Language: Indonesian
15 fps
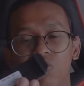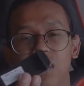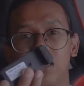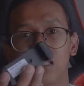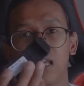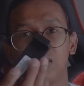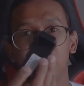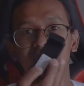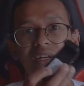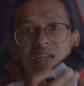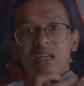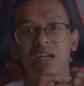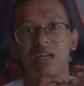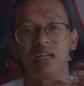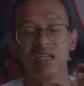buat handphone
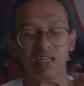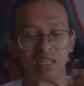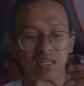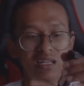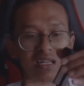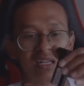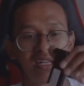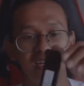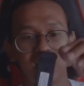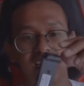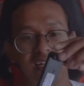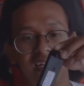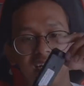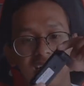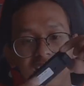ya
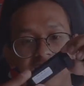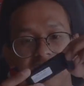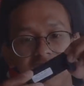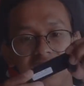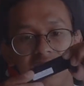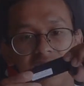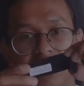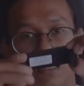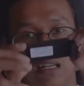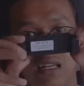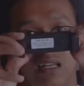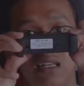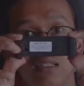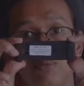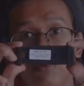ini
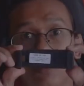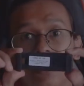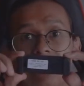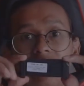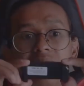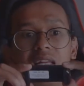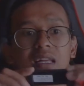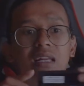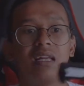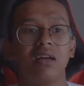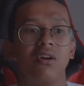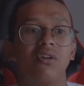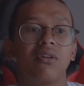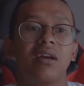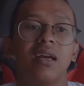ini
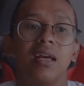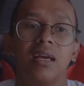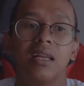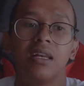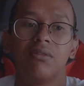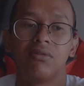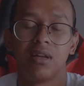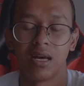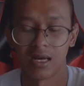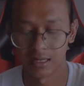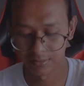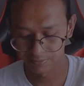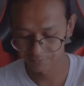oke ini udah